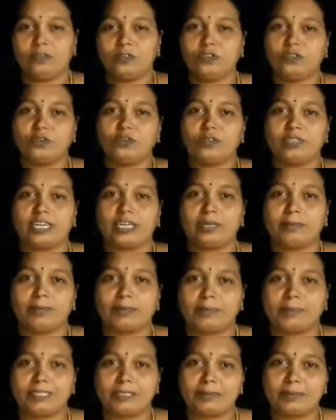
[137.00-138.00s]
వస్తుంటారు
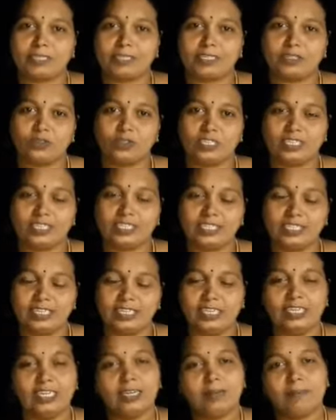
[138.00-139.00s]
అనమాట మధ్య మధ్యలో వచ్చేసి
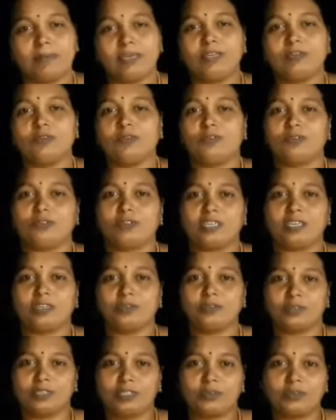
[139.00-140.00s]
మళ్ళీ వస్తుంటారు
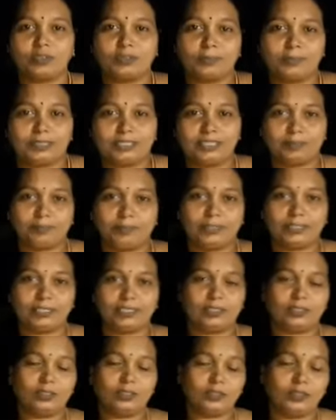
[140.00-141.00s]
డ్యూటీ కోసం అని చెప్పేసి
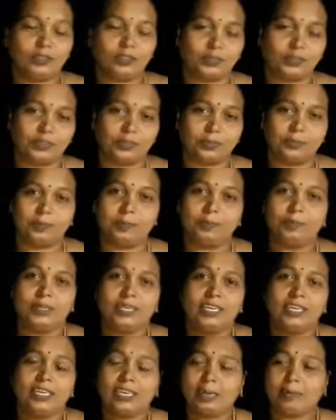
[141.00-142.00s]
డ్యూటీ కోసము
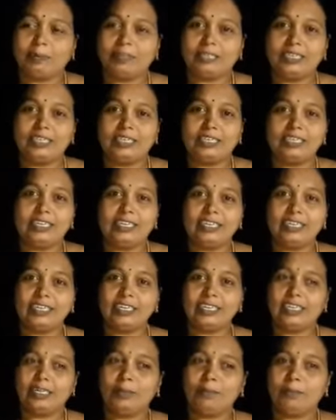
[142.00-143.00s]
కాకపోతే ఏంటంటే
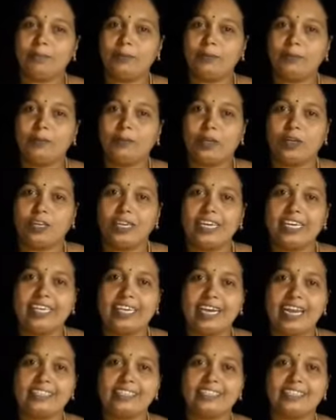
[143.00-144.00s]
ఇప్పుడు ఆన్లైన్
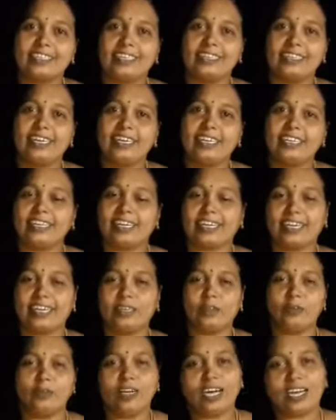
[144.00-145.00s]
క్లాసెస్ కదా
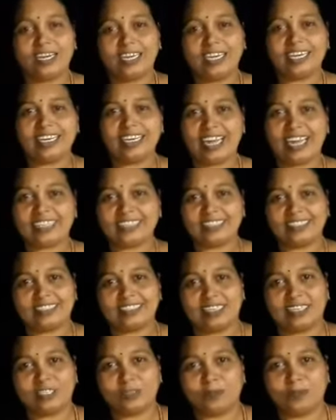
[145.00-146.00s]
ఎక్కడున్నా ఆన్లైన్ క్లాసెస్
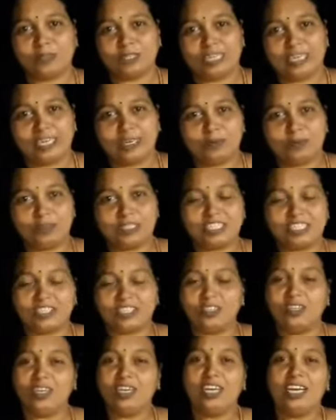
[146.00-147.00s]
నడిచిపోతాయన్న
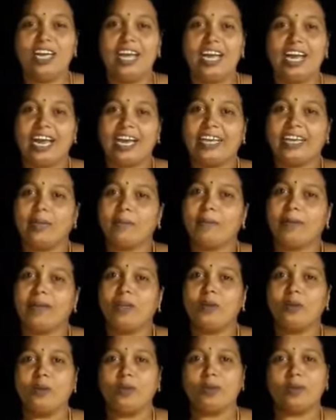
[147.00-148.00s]
ఉద్దేశంతో
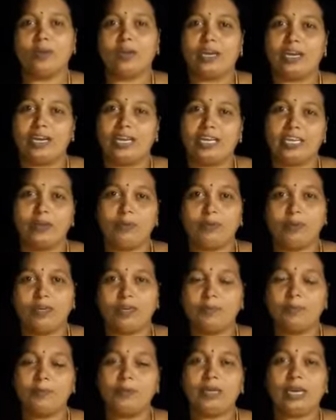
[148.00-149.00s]
హైదరాబాద్లో అలాగే
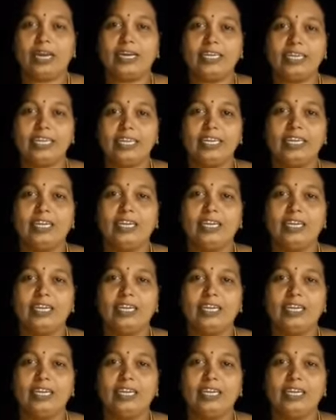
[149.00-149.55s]
ఉన్నాము కానీ